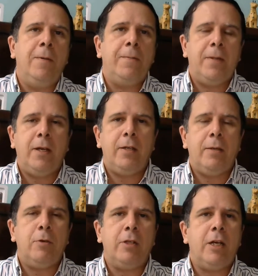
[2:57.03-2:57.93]
né, da
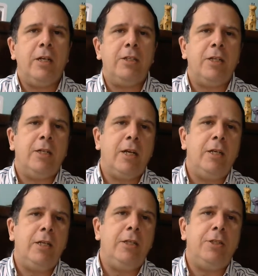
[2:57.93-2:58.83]
abordagem
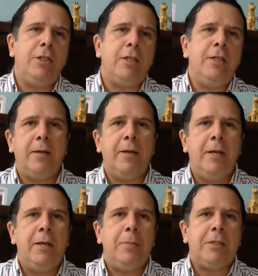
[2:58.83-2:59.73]
analítica,
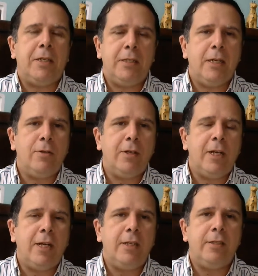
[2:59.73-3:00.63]
pesquisador na
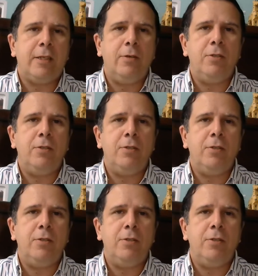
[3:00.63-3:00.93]
área de saúde